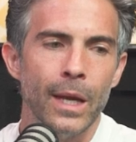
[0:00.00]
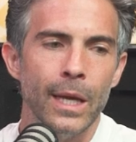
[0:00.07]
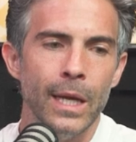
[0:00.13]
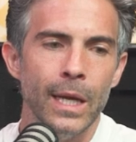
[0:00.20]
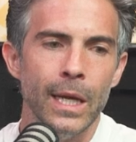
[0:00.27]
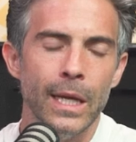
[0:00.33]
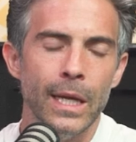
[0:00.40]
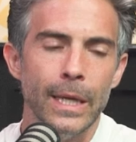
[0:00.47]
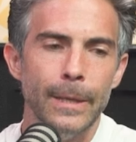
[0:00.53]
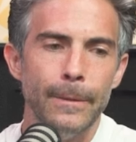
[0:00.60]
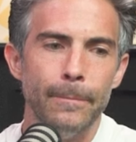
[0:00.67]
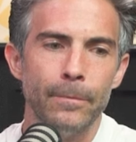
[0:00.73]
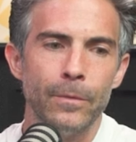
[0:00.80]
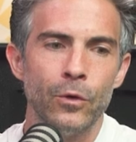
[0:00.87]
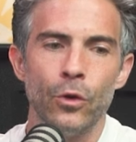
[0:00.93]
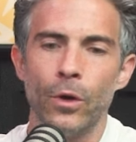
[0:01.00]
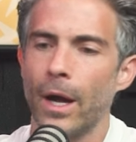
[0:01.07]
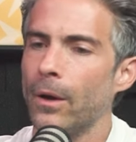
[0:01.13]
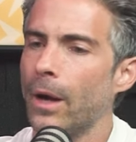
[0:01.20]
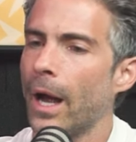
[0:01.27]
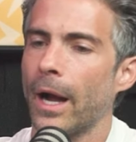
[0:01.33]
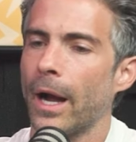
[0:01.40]
Y yo
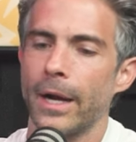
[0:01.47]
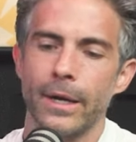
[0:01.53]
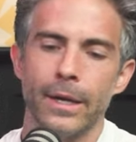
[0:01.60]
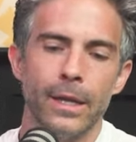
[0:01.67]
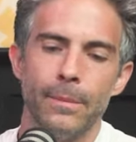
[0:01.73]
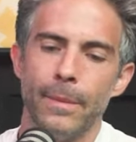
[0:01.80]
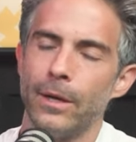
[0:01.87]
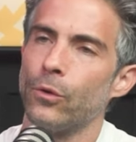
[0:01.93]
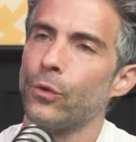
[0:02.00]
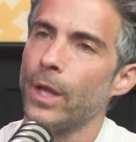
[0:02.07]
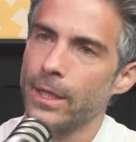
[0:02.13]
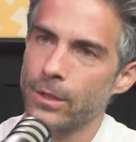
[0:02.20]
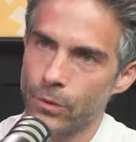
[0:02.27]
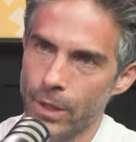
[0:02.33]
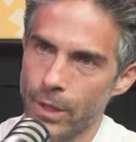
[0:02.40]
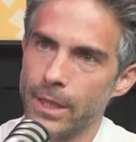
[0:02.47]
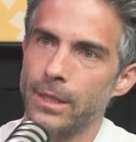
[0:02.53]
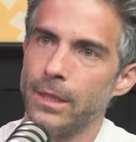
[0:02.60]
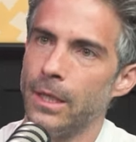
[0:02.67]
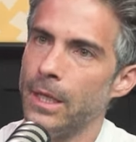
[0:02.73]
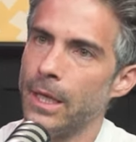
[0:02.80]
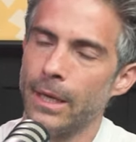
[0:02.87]
agarré de manotazo y,
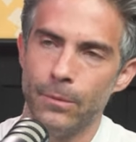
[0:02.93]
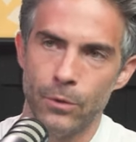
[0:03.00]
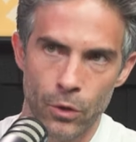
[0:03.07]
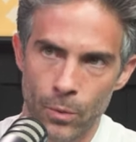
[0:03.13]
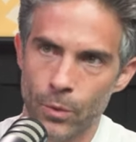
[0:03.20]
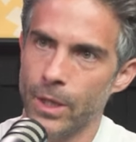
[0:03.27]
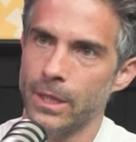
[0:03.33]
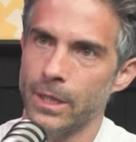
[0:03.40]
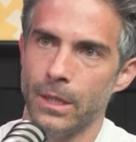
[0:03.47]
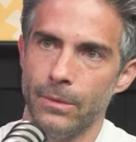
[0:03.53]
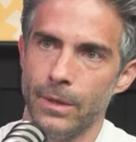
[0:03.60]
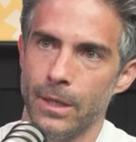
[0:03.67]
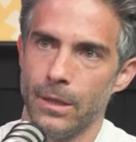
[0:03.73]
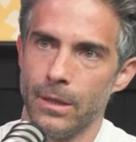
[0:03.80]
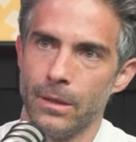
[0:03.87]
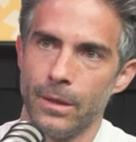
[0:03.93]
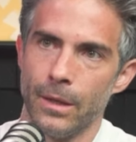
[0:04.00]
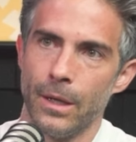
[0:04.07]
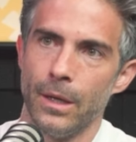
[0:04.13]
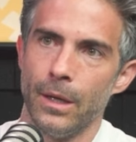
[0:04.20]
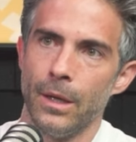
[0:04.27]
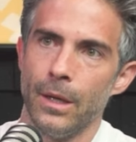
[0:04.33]
dije, yo voy a escribir.
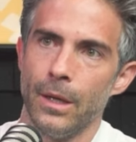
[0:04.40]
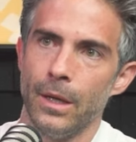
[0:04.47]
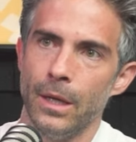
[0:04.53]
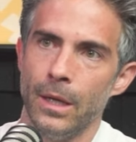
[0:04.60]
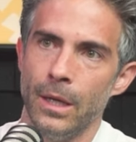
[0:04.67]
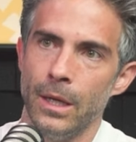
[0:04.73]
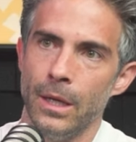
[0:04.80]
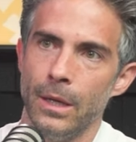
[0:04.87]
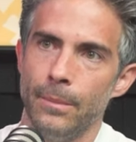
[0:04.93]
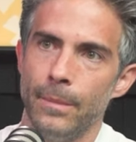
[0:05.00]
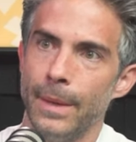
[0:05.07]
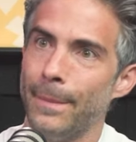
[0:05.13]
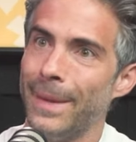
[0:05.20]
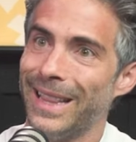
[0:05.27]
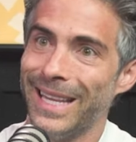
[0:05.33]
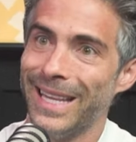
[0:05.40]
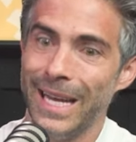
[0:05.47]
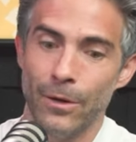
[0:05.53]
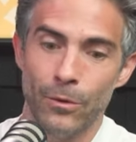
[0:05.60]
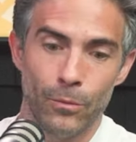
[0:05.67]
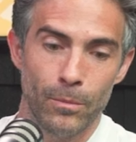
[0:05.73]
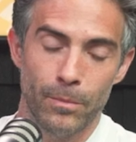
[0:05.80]
Y me metí
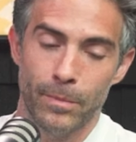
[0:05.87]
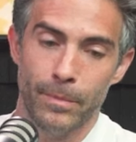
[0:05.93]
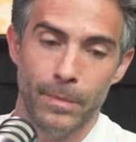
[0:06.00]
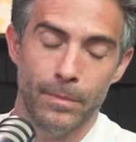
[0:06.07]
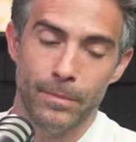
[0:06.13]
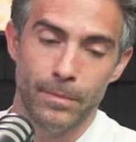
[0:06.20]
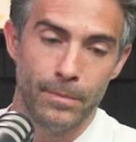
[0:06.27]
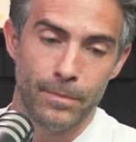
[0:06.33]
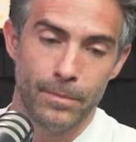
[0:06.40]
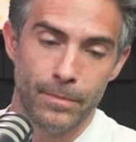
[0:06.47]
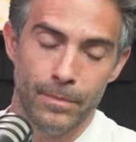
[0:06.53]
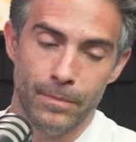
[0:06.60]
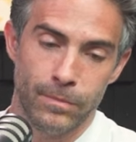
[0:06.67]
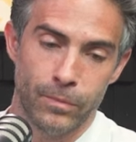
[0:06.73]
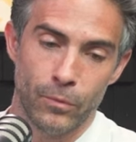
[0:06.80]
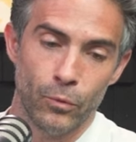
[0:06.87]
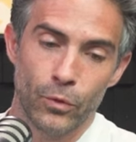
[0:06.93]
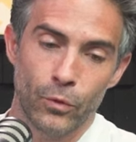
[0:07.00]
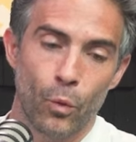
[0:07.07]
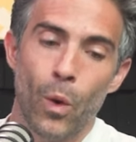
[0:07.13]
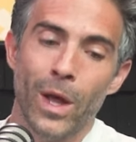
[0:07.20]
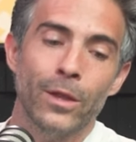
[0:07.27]
en
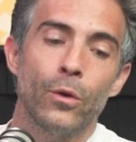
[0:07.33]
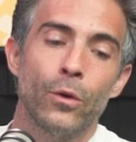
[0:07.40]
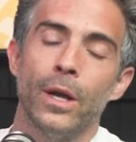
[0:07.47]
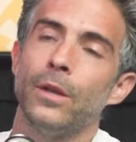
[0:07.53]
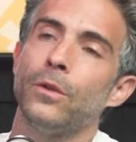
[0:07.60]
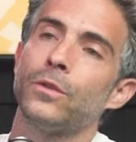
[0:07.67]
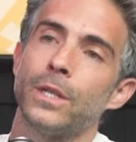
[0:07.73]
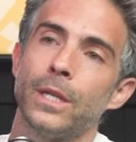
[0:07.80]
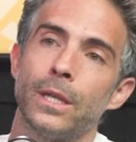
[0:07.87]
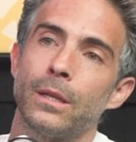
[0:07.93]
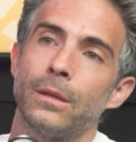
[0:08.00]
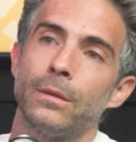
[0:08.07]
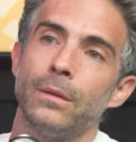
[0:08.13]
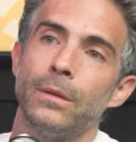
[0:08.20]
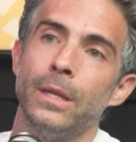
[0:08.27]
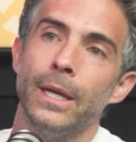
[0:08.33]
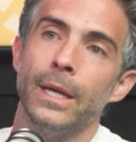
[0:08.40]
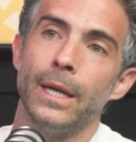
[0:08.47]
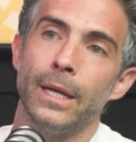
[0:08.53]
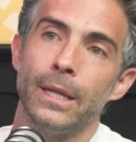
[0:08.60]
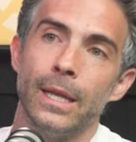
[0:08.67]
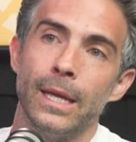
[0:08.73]
unos cuatro años de,
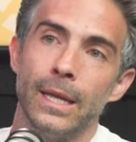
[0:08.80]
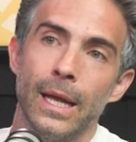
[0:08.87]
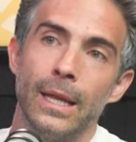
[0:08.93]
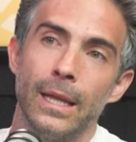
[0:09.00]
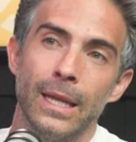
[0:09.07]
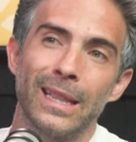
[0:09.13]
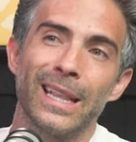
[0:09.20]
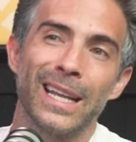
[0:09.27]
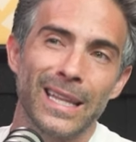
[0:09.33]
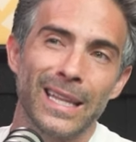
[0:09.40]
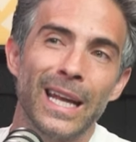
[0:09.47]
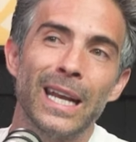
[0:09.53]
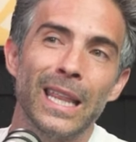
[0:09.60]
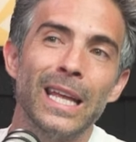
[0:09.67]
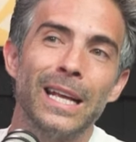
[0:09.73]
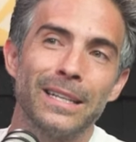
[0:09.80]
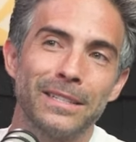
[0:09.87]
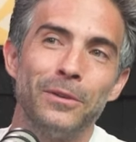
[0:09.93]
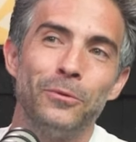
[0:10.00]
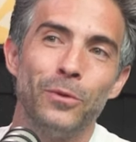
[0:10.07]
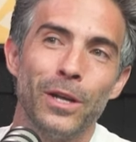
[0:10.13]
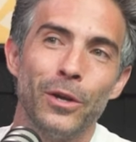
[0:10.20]
de, de, tratar de
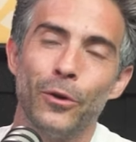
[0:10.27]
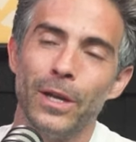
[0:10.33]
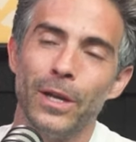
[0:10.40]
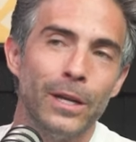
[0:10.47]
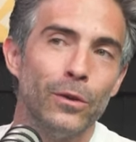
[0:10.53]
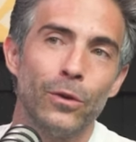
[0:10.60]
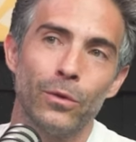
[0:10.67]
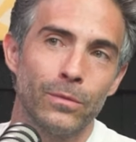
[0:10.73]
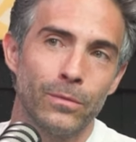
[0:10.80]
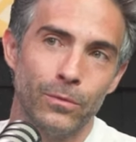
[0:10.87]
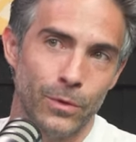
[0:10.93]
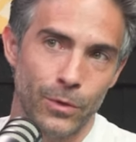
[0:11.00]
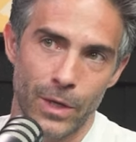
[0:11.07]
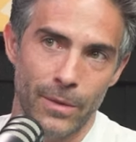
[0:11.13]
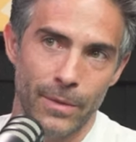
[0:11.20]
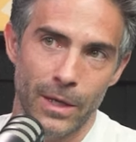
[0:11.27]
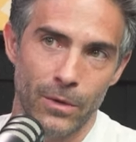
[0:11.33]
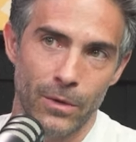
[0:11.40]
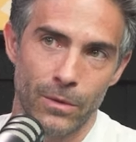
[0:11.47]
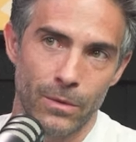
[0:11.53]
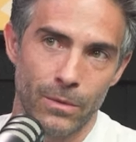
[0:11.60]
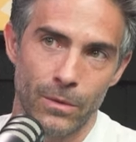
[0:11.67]
hacer un guión y no funcionaba el
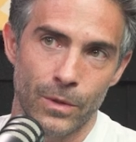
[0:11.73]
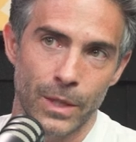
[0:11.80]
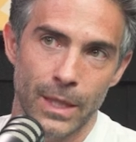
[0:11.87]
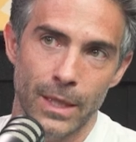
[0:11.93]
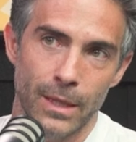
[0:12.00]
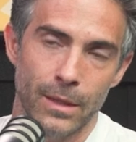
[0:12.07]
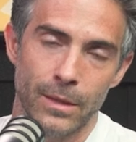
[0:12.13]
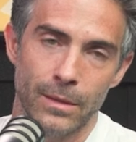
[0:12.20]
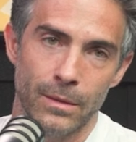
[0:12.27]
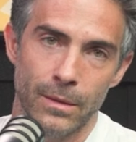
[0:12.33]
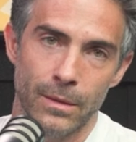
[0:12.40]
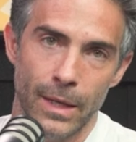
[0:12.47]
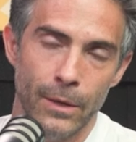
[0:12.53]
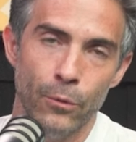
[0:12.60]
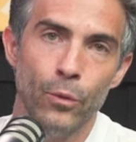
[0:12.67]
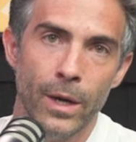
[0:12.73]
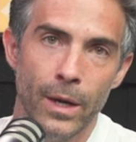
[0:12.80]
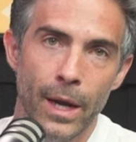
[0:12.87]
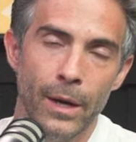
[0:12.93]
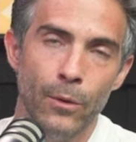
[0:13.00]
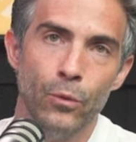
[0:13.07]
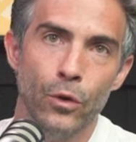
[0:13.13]
guión. O sea, en,
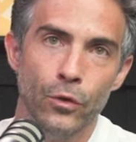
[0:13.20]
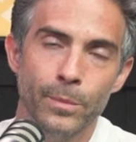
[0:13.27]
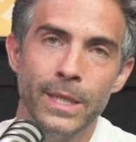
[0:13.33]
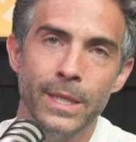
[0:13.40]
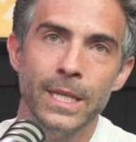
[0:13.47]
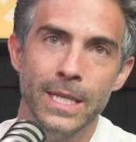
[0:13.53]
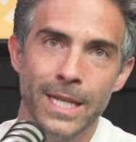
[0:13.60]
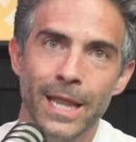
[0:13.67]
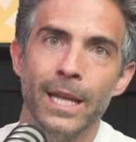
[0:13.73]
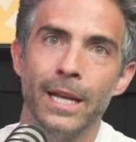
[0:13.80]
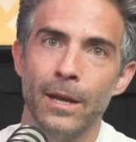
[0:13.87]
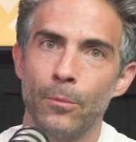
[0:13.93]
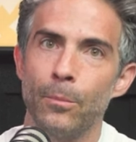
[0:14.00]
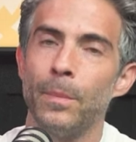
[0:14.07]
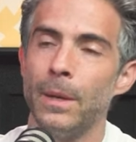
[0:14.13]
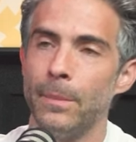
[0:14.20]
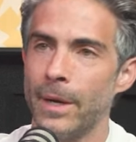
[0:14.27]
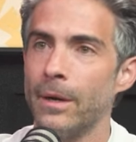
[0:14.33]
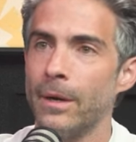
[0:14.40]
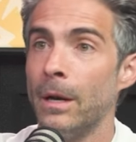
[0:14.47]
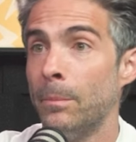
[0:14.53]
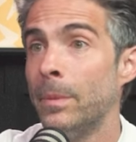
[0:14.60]
un, en unos meses ya tenía un
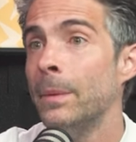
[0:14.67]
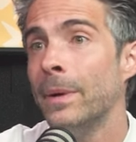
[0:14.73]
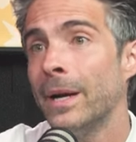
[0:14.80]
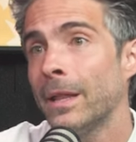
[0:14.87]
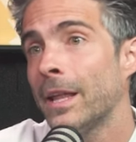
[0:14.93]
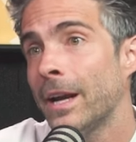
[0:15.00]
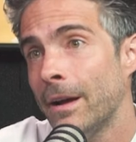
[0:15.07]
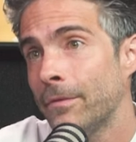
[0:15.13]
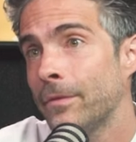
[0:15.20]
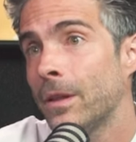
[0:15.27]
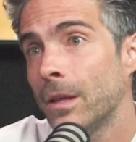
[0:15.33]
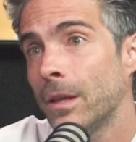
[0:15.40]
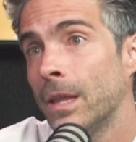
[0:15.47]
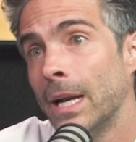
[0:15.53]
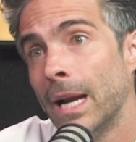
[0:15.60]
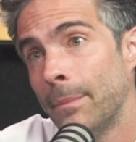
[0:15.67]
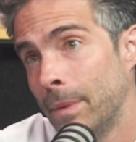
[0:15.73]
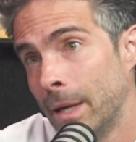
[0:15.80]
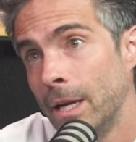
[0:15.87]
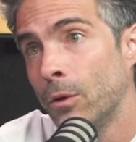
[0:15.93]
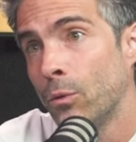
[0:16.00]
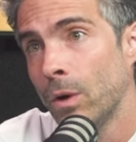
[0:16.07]
primer, el primer draft de la
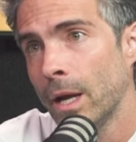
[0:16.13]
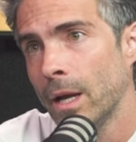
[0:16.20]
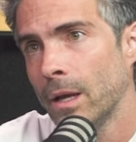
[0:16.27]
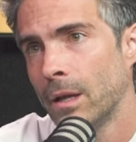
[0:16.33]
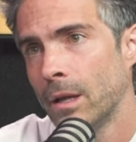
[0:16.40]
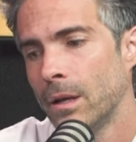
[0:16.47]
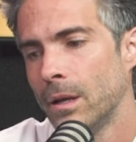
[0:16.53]
película